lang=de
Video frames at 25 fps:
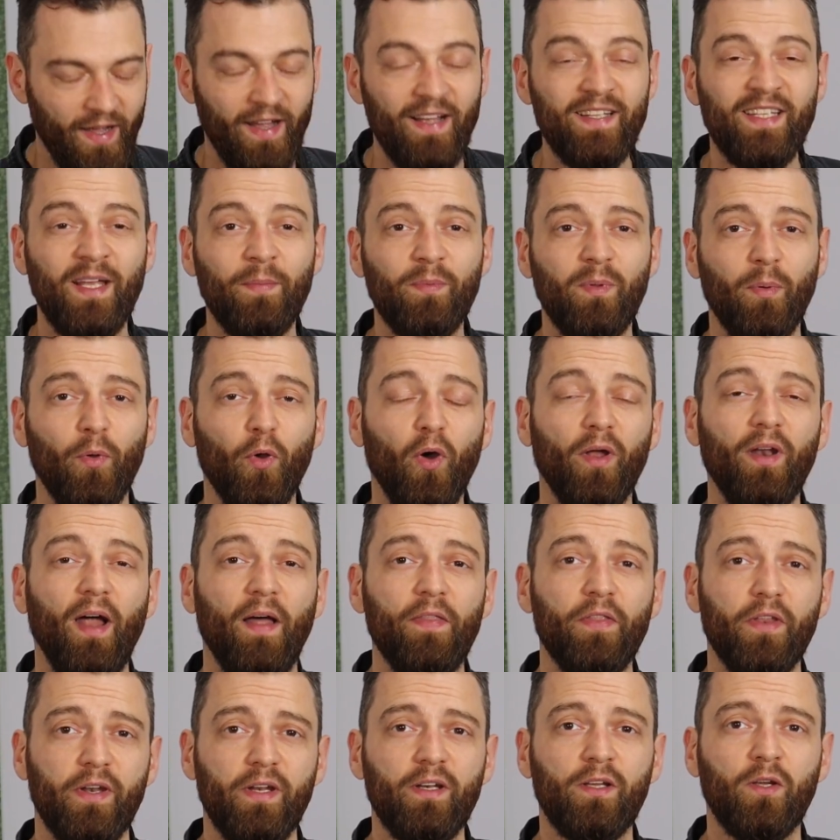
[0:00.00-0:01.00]
Es gibt aber noch einen
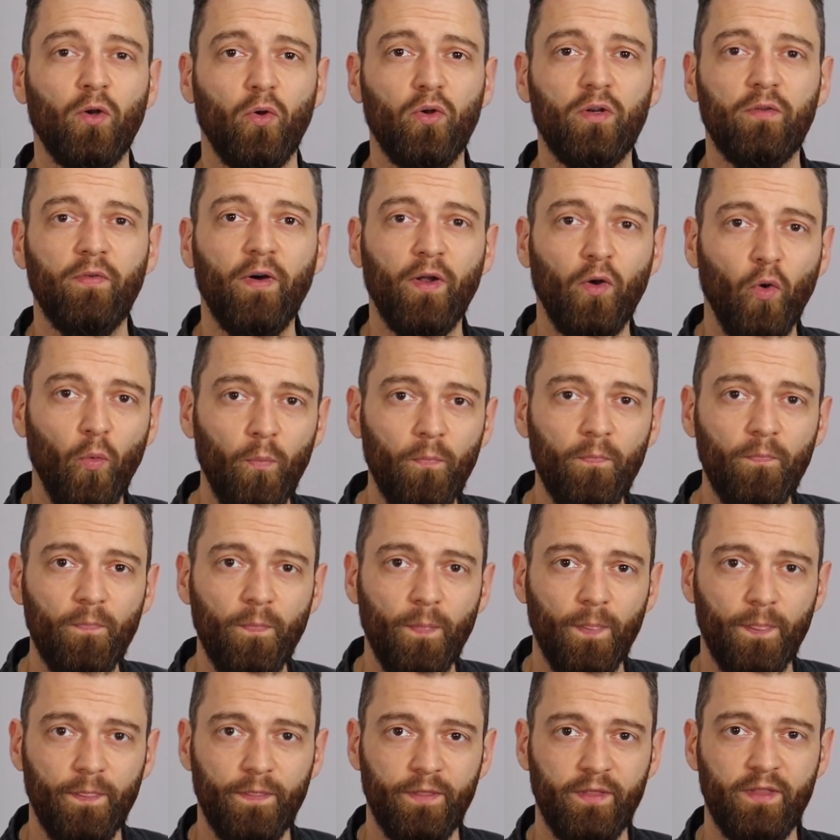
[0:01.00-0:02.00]
anderen Grund,
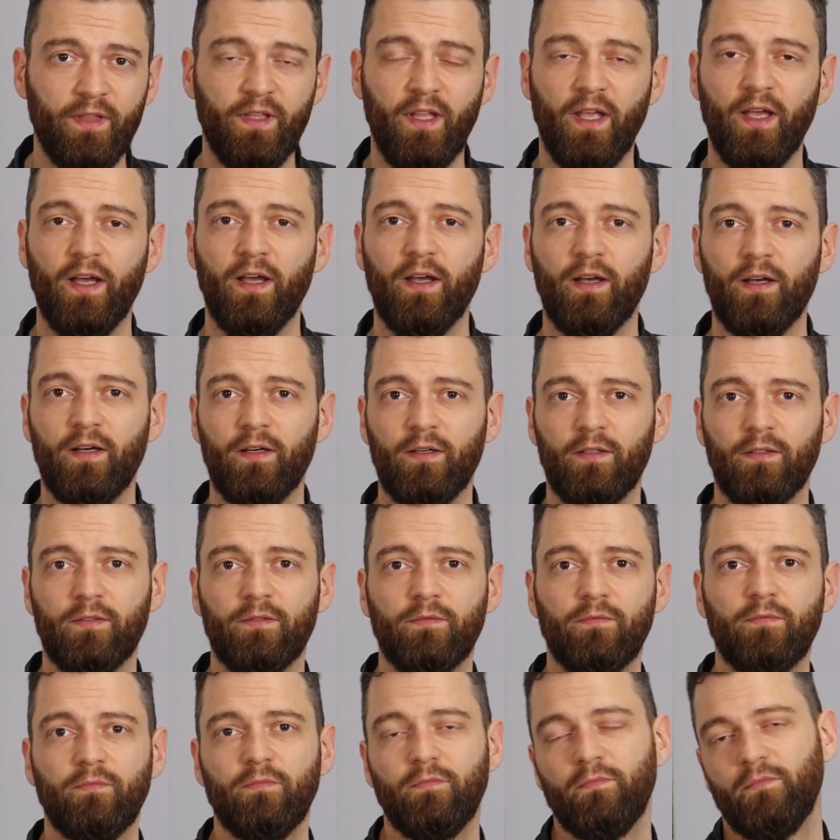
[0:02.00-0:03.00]
warum
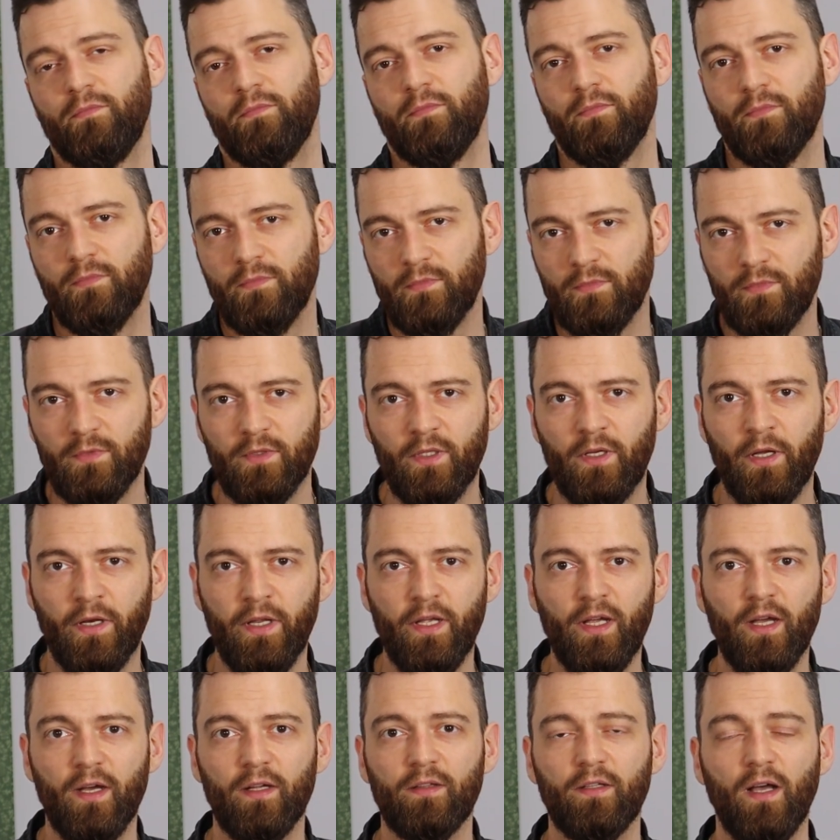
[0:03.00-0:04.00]
der
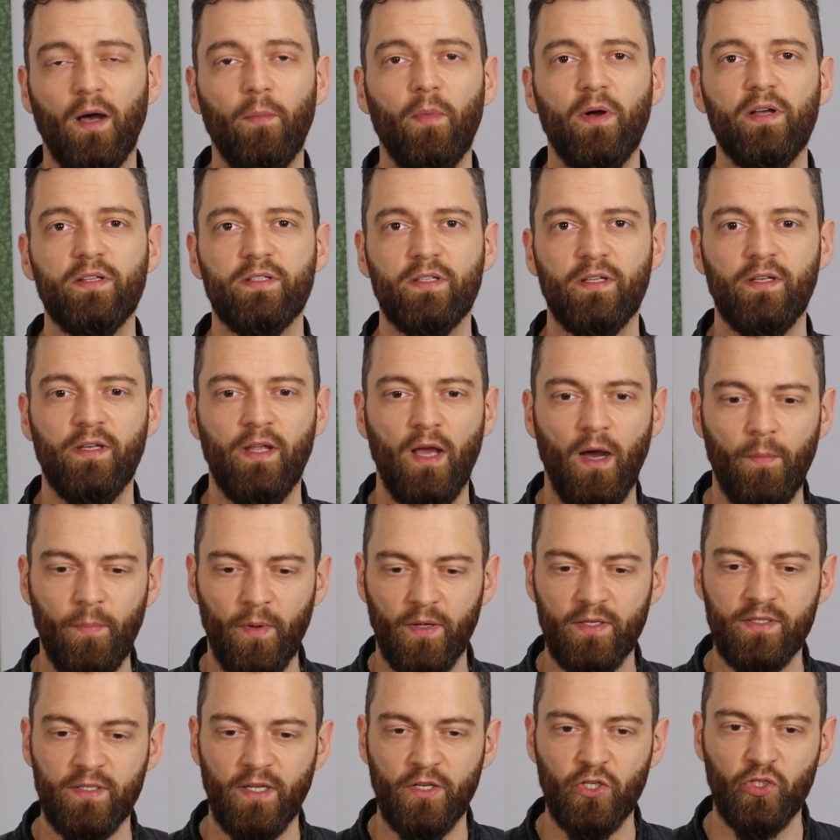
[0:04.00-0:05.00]
Krieger damals in
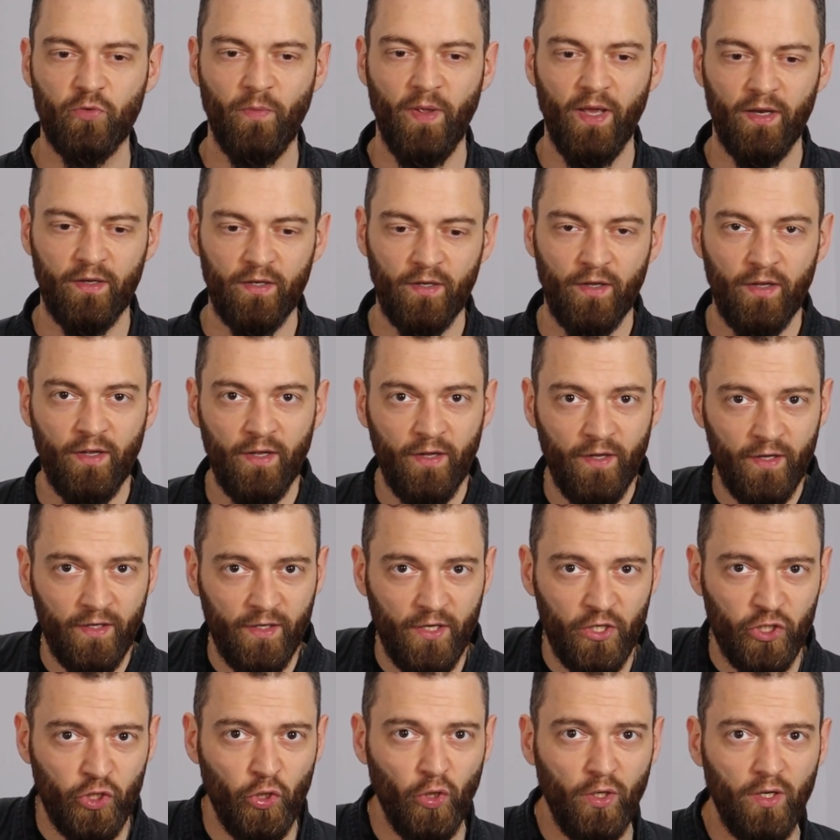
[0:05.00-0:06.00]
Japan sein Schwert
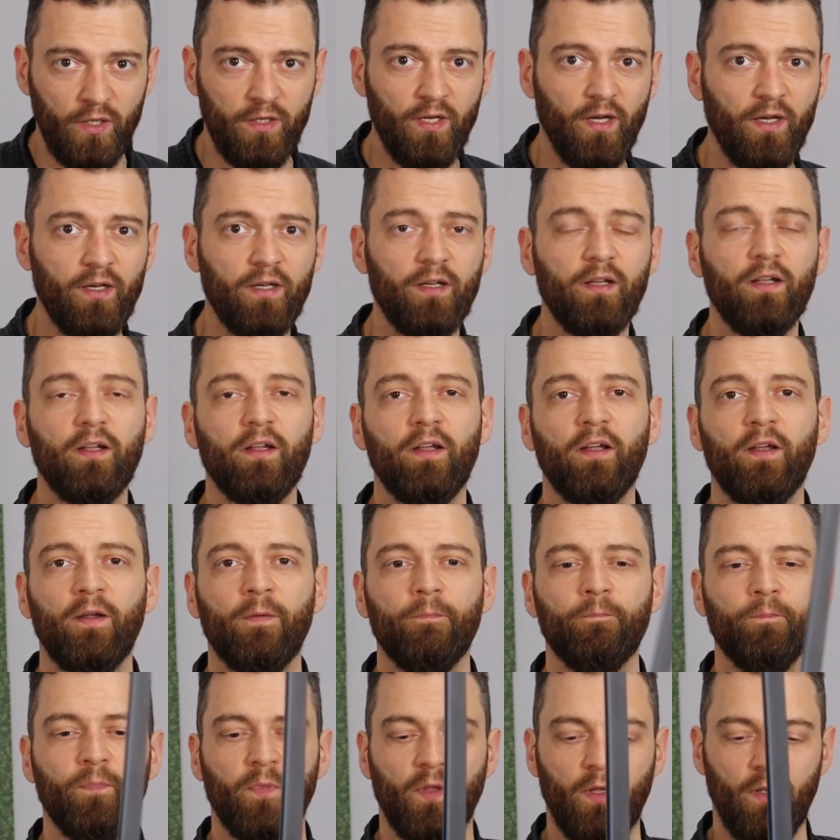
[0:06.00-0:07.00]
geschüttelt hat.
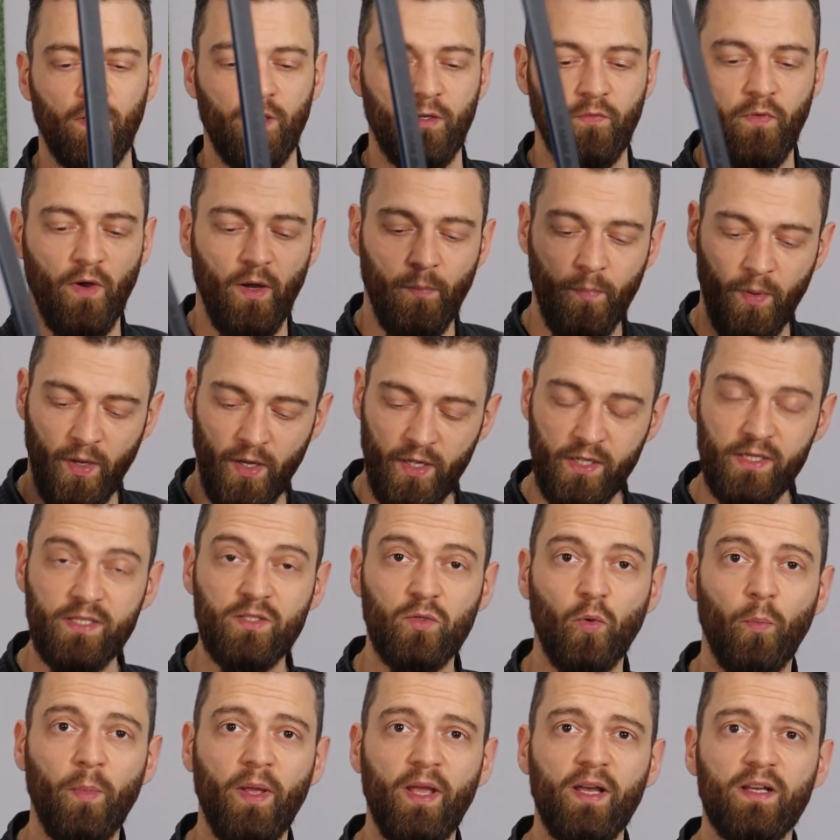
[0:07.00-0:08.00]
Ich war bei
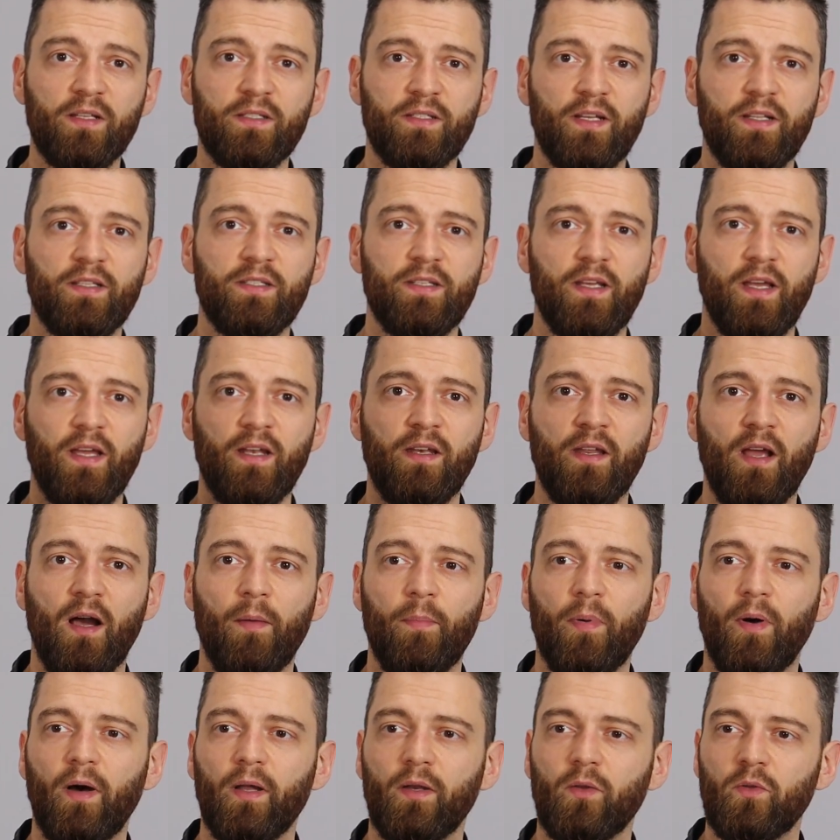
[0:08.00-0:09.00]
Somea Sensei in
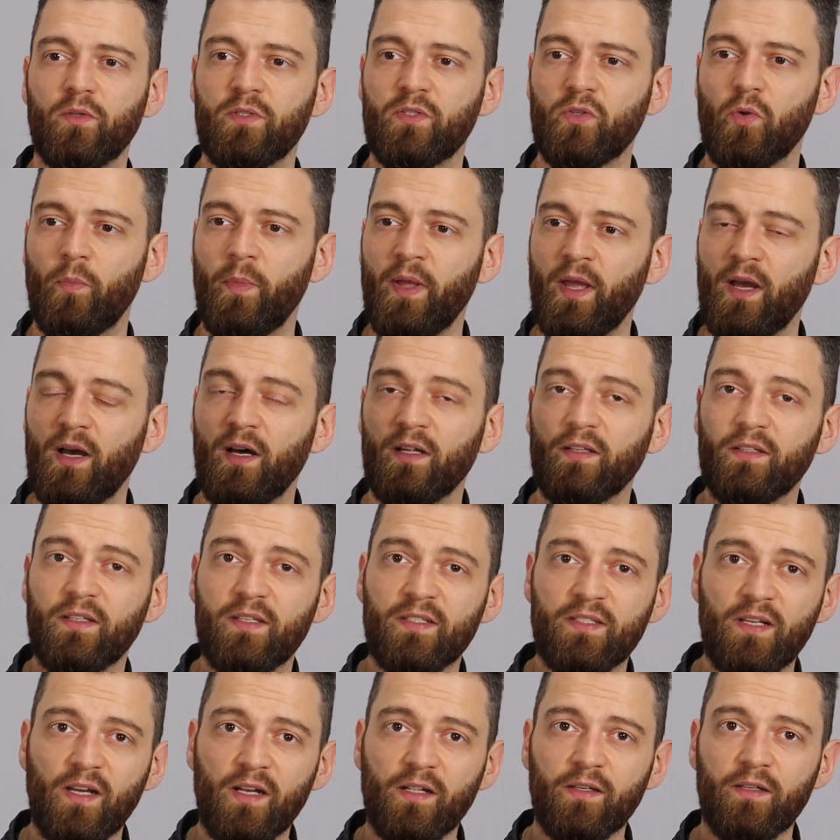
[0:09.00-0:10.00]
Japan und Somea hat
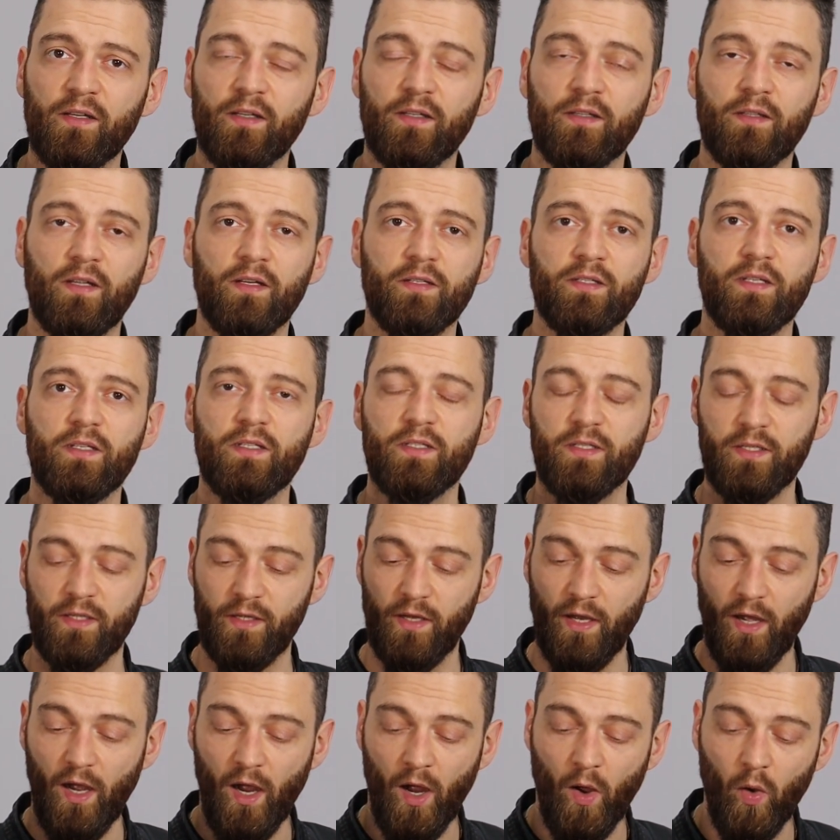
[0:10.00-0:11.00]
gesagt, dass es
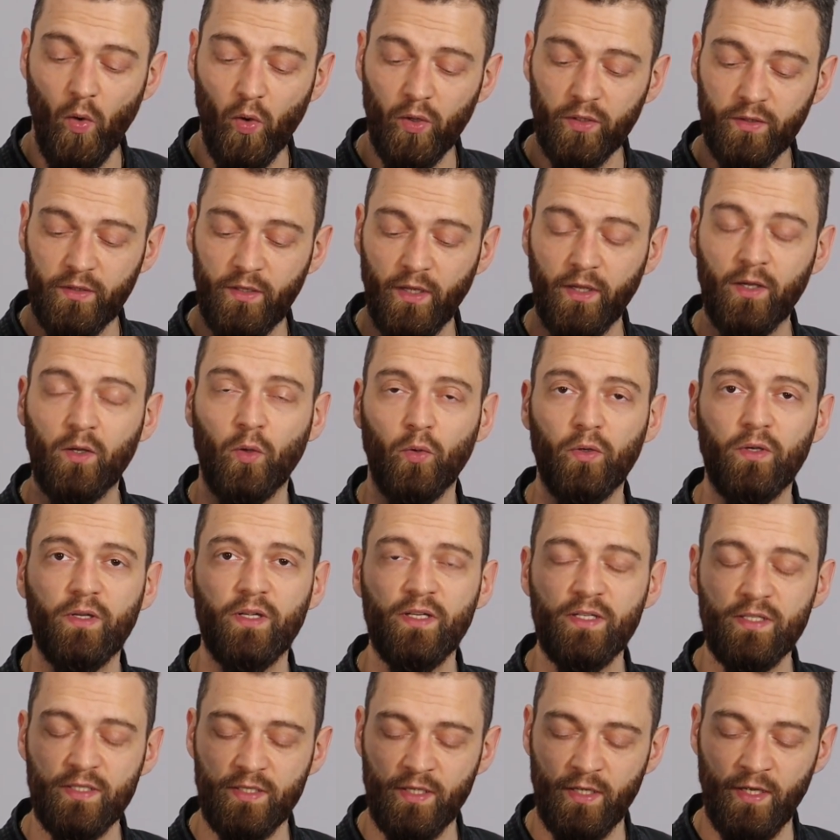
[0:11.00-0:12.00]
auch der Grund
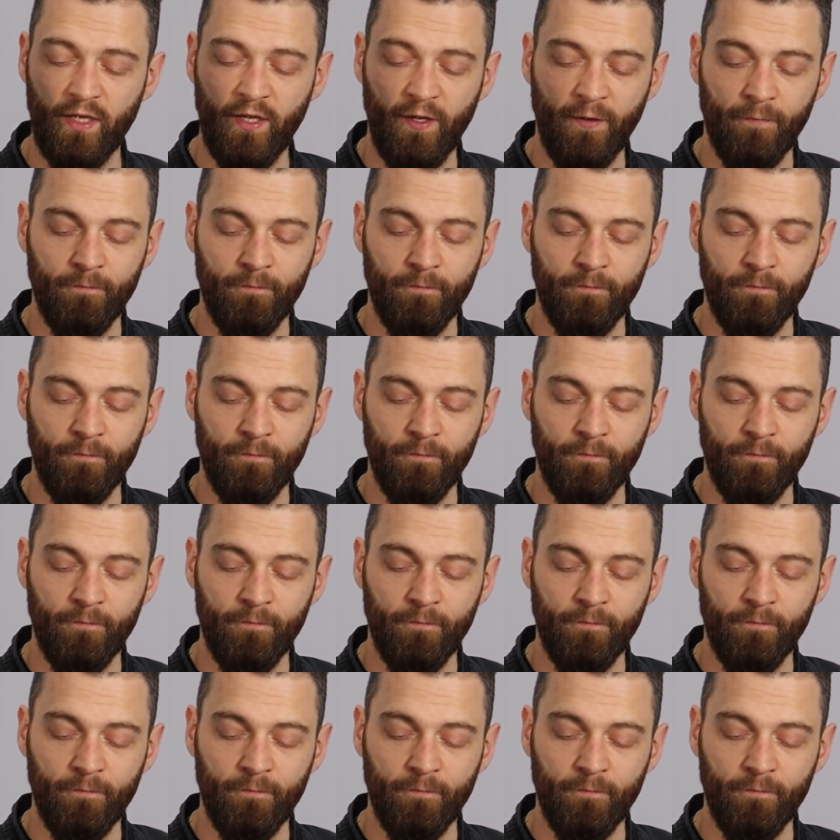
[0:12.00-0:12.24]
ist,